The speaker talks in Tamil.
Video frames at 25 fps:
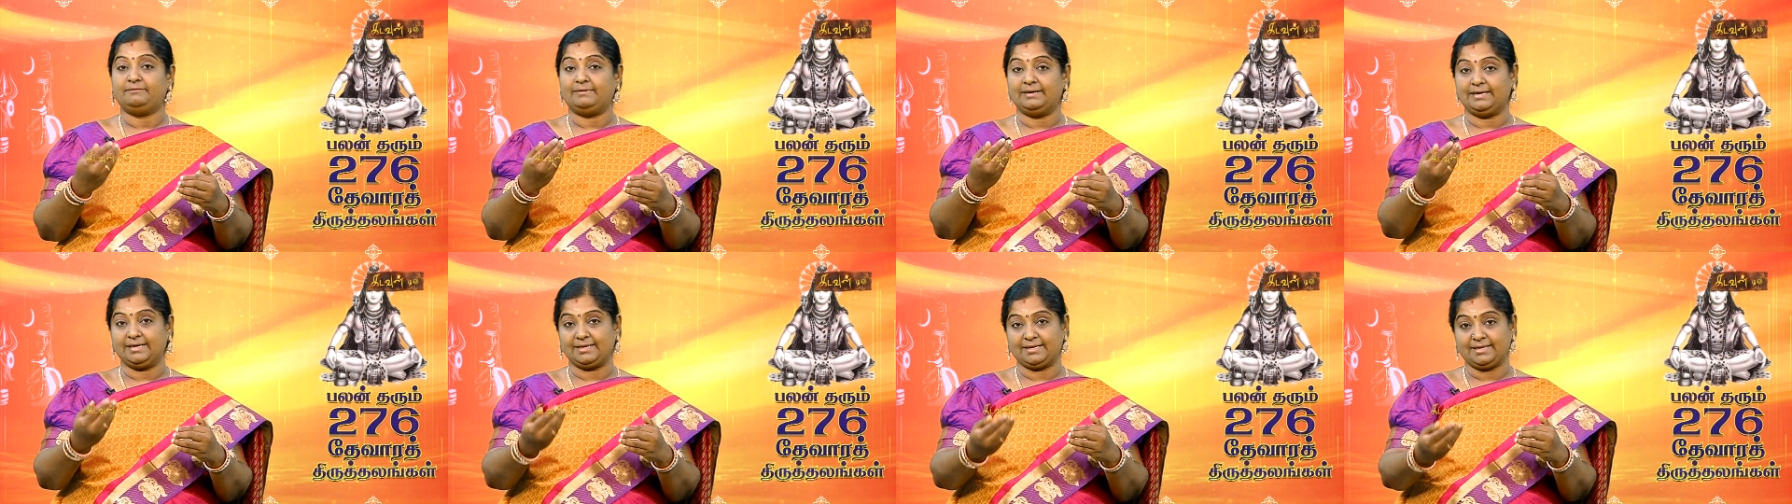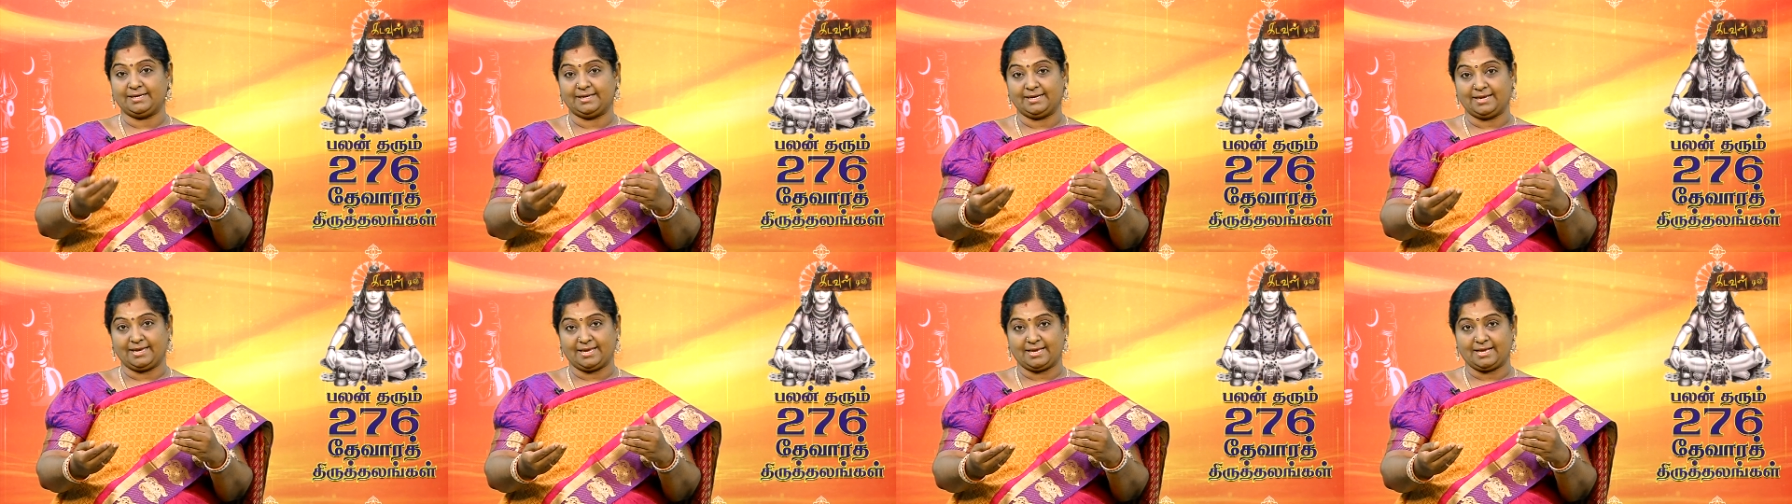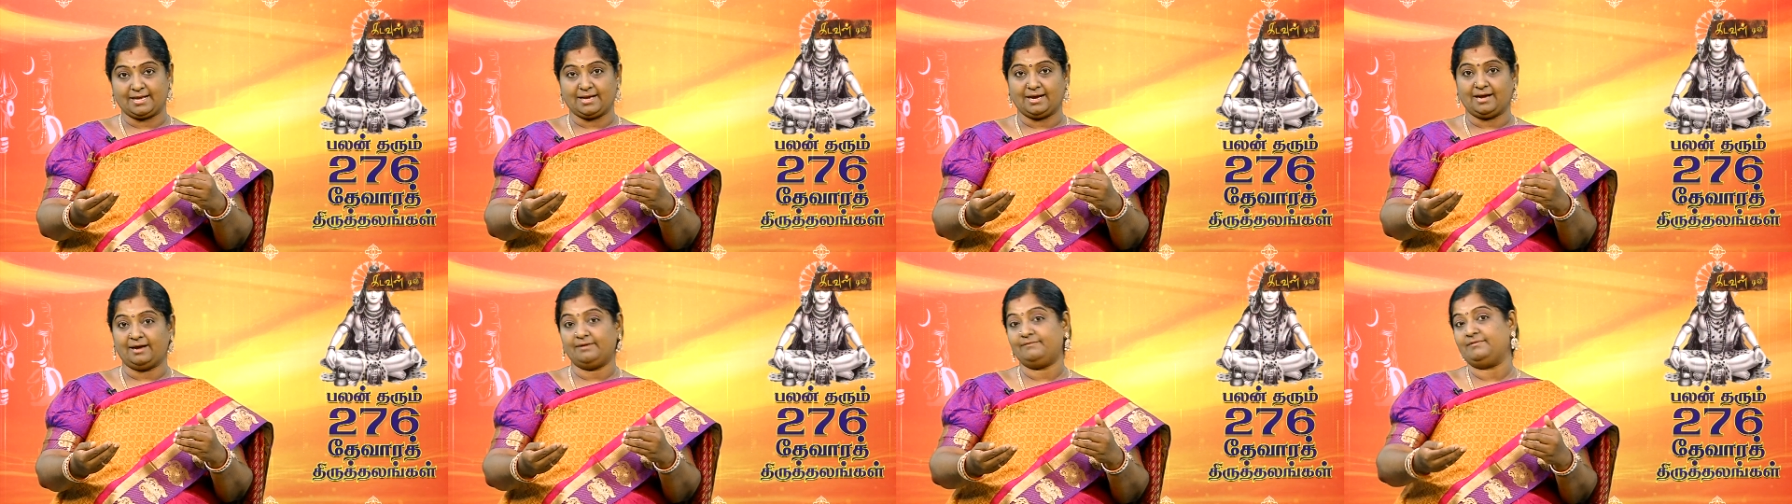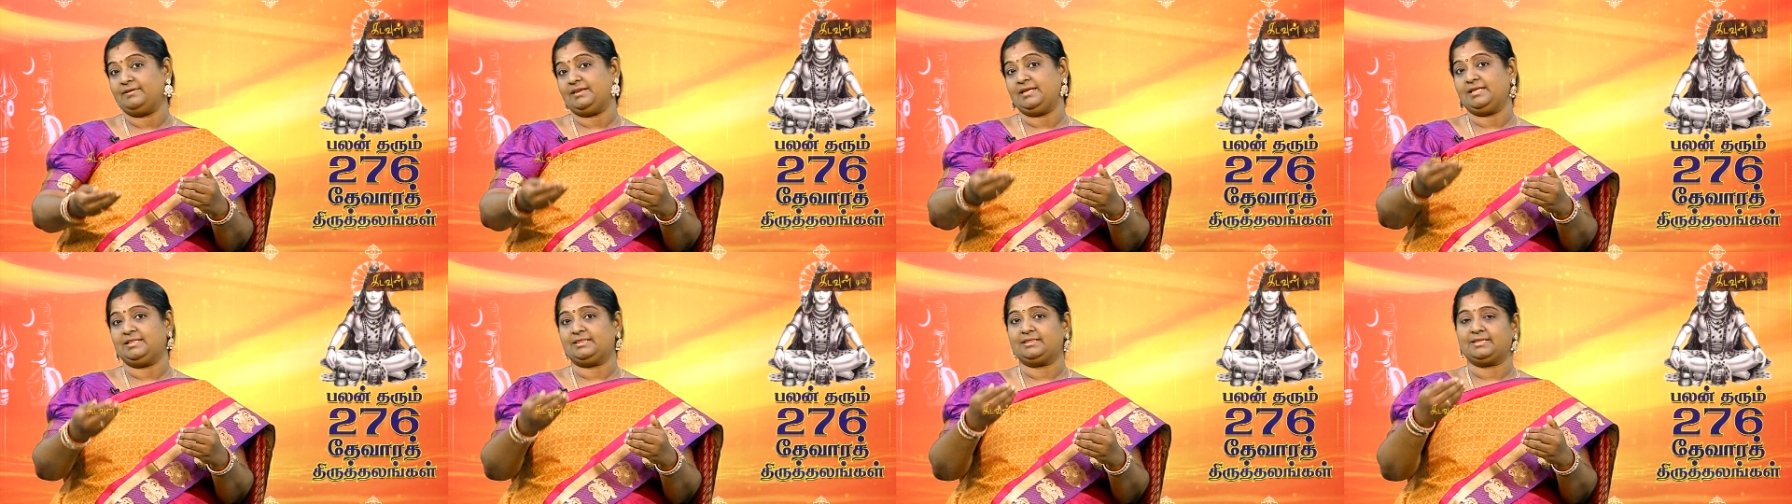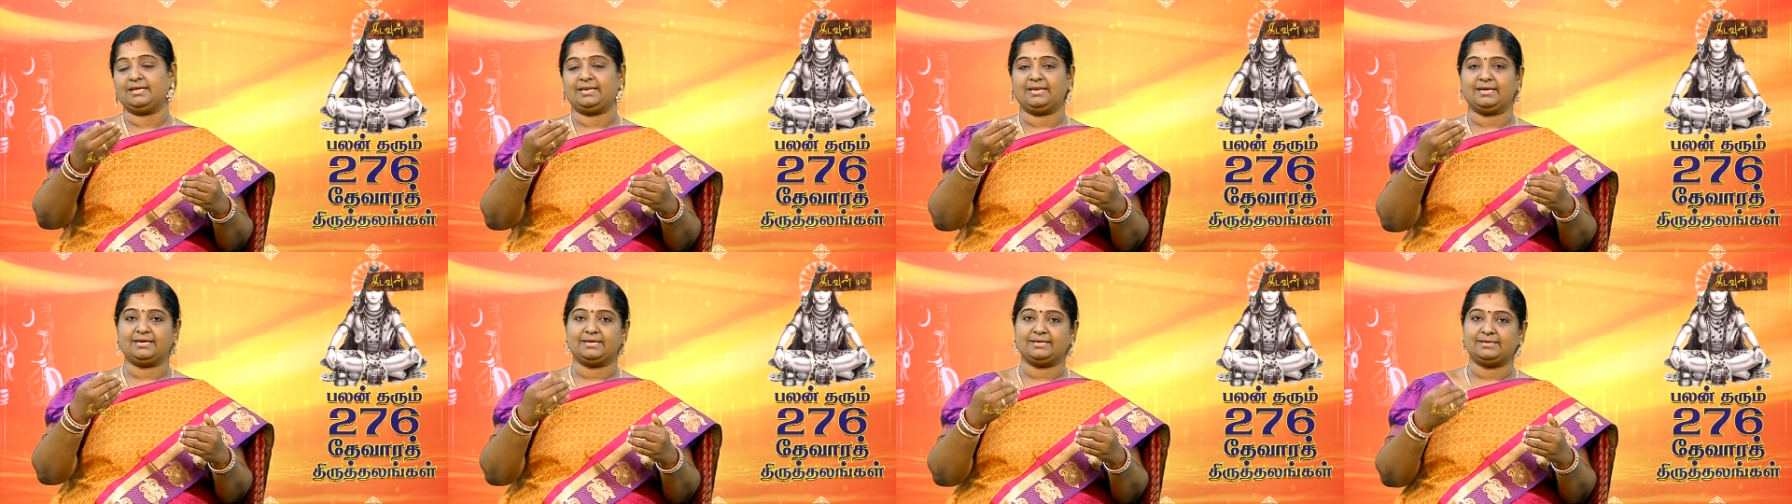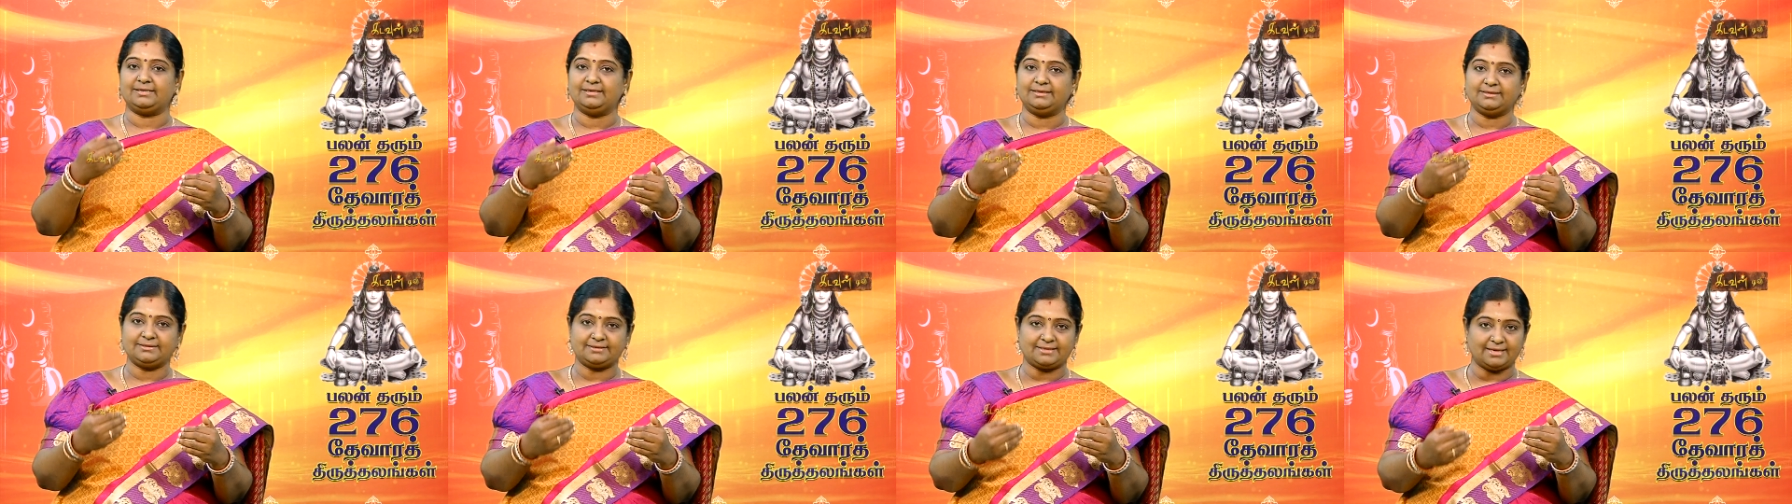வடகரை காவிரி
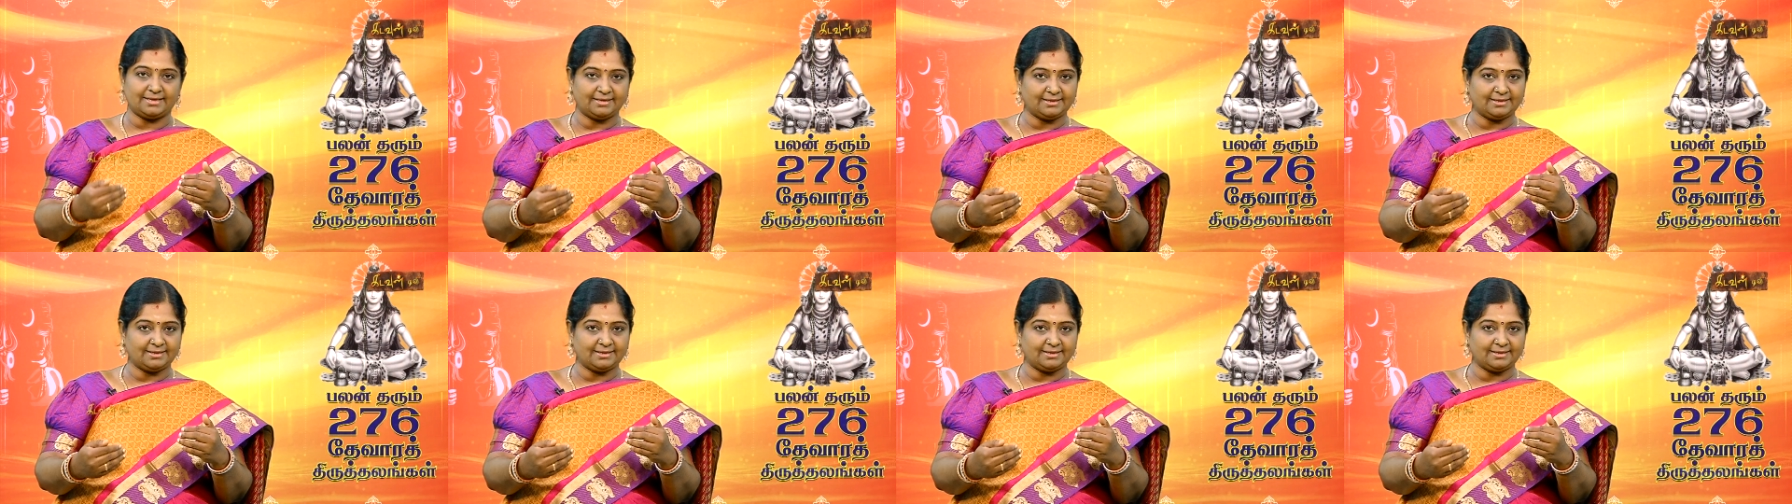தலங்கள்